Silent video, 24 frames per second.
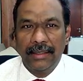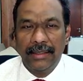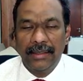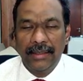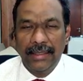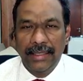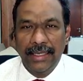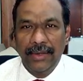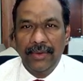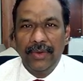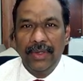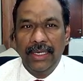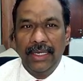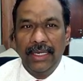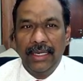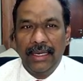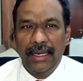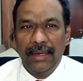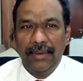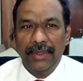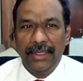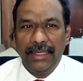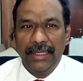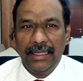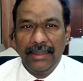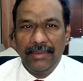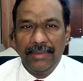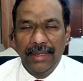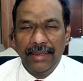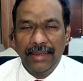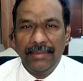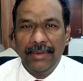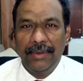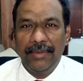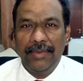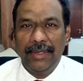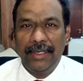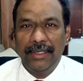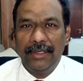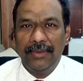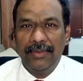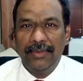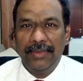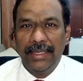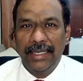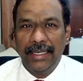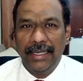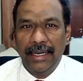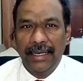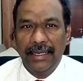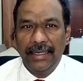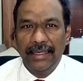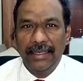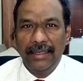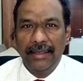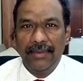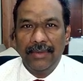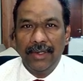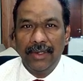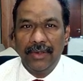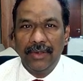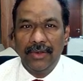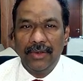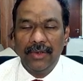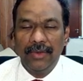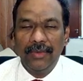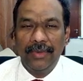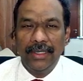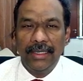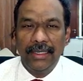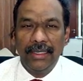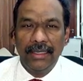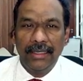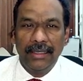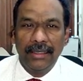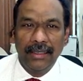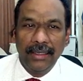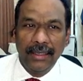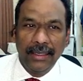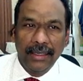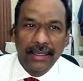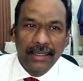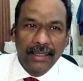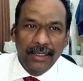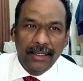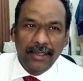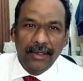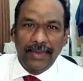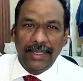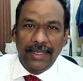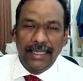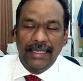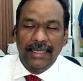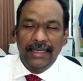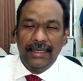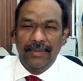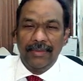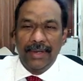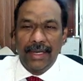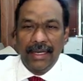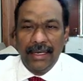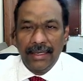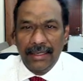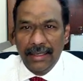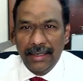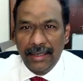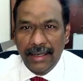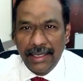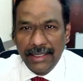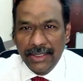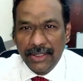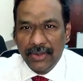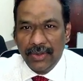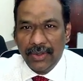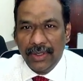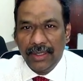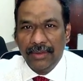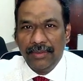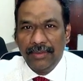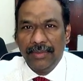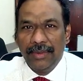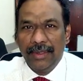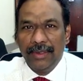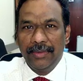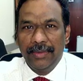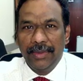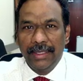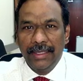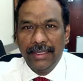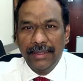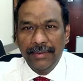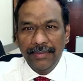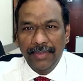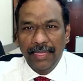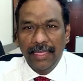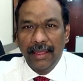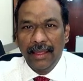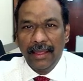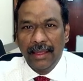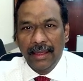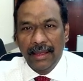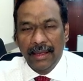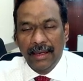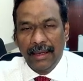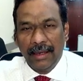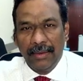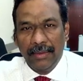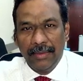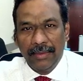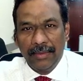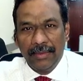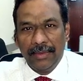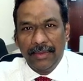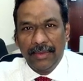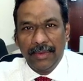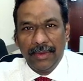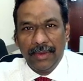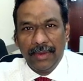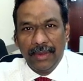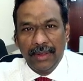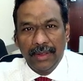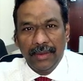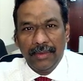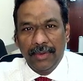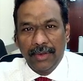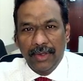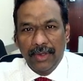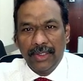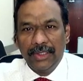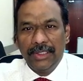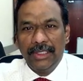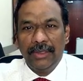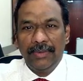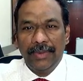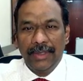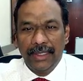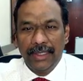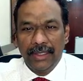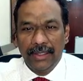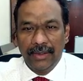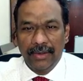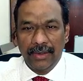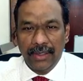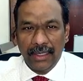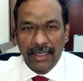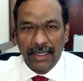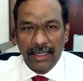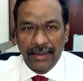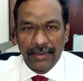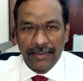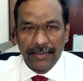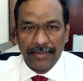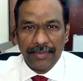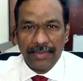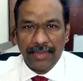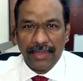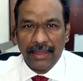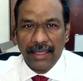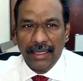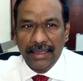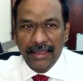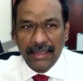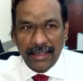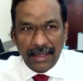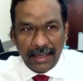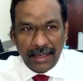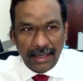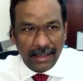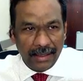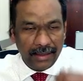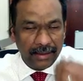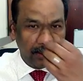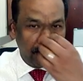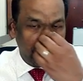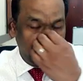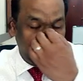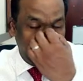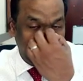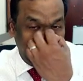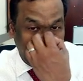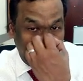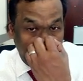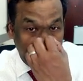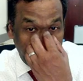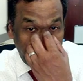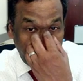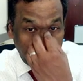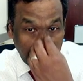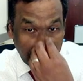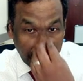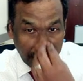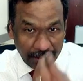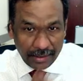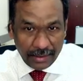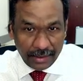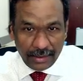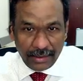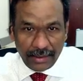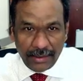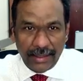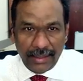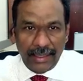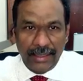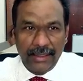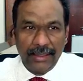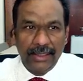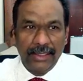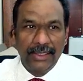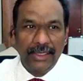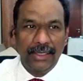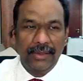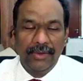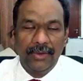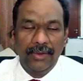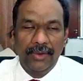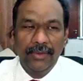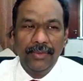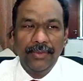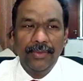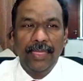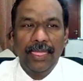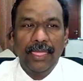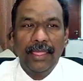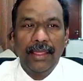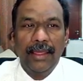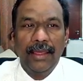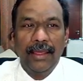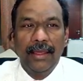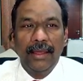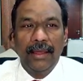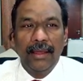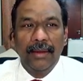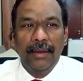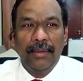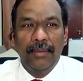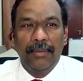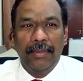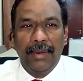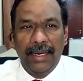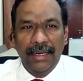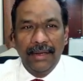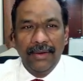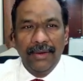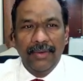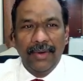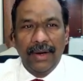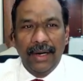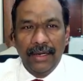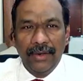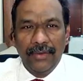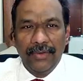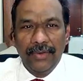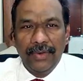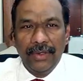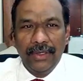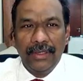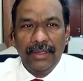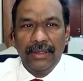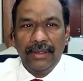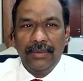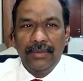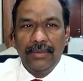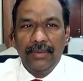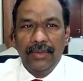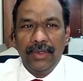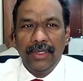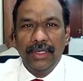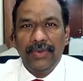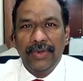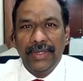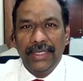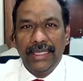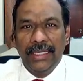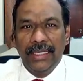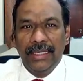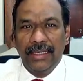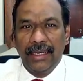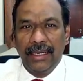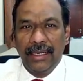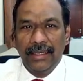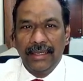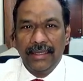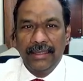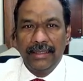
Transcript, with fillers: தேவனுடைய நாமத்தை மைமைப்படுத்தும்படியாக நம்முடைய குடும்பங்கள் இன்னும் அதிகமாக ஆசீர்வாதம் பெறும்படி நாம் பிரயோஜனப்படுத்திக் கொள்ளலாம் இந்த நாளின் தலைப்புக்காக கடந்து செல்வோம் மனவாழ்வு முறிவதற்கான